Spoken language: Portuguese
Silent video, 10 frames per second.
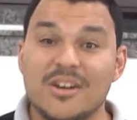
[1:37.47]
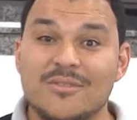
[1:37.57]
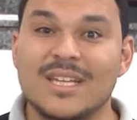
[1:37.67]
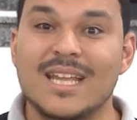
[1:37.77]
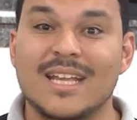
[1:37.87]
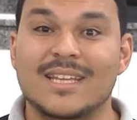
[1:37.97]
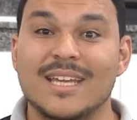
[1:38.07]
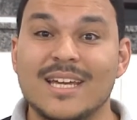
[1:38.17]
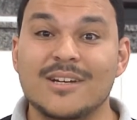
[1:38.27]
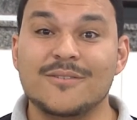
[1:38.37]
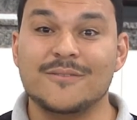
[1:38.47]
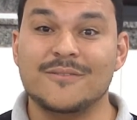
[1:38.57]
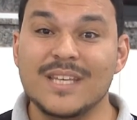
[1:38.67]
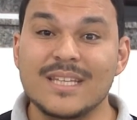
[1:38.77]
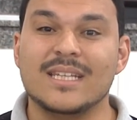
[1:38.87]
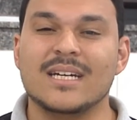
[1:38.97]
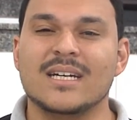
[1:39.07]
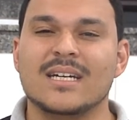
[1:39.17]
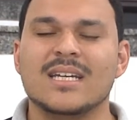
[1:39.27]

a verdadeira vida